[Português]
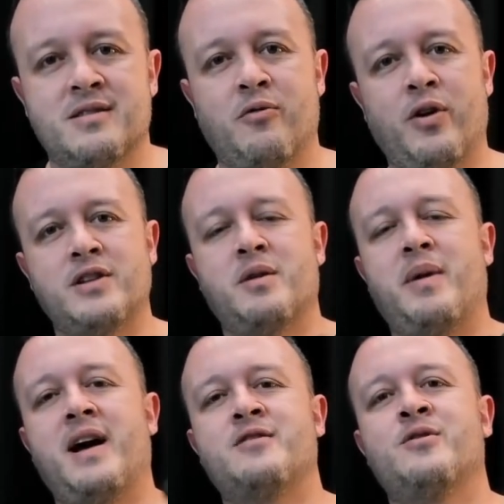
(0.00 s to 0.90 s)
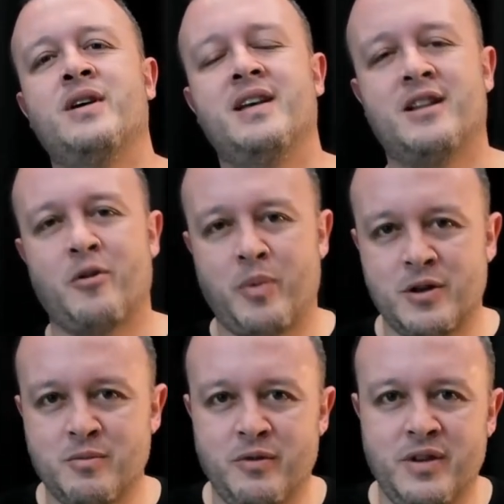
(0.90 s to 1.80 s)
Um forte abraço e até o
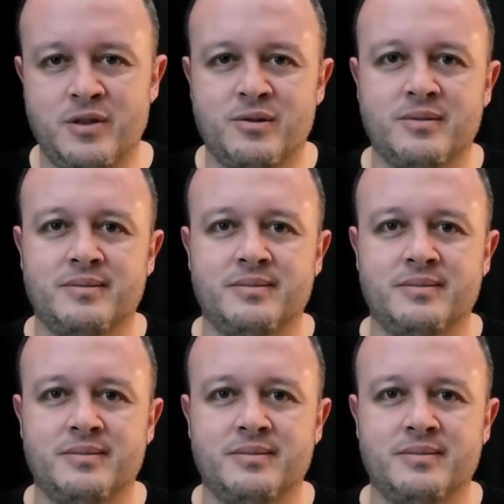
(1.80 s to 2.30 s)
próximo vídeo.